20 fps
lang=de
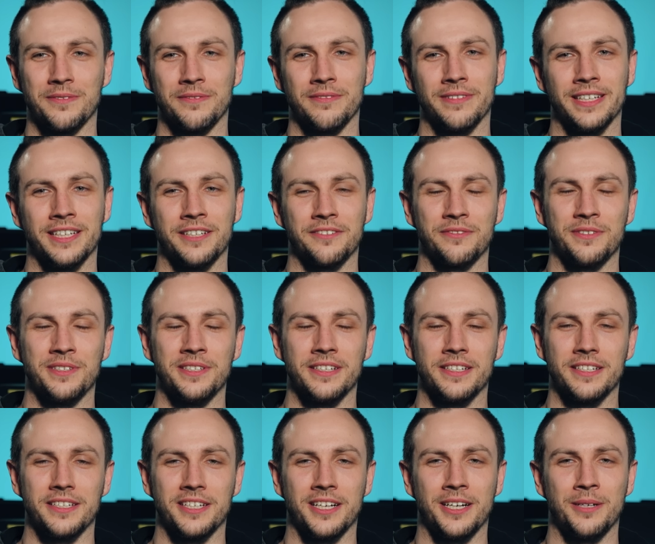Und wenn er findet,
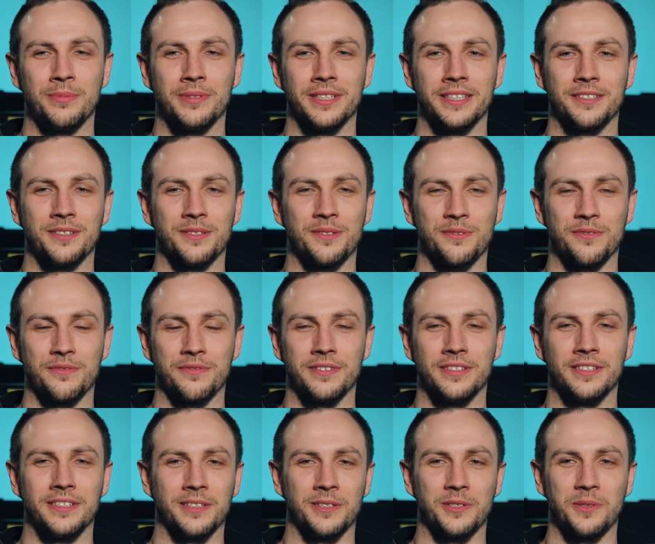ich arbeite zu
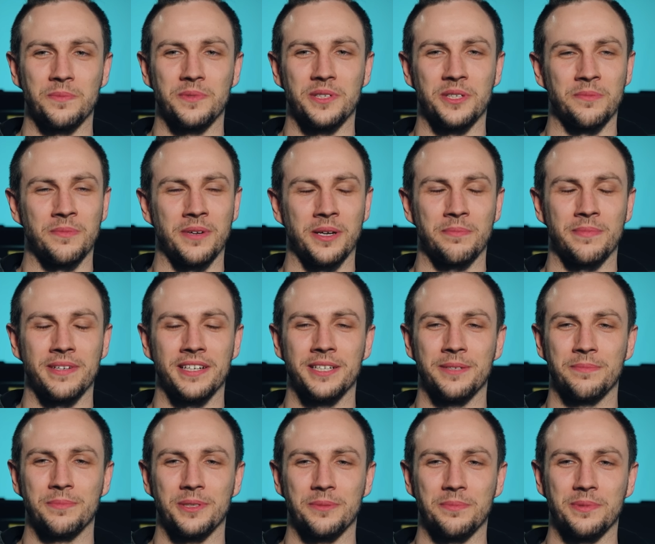viel, dann kommt er und macht meinen
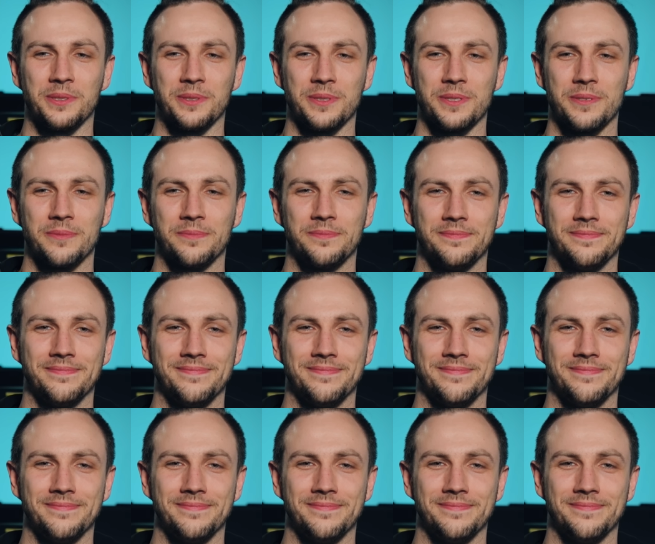Laptop aus.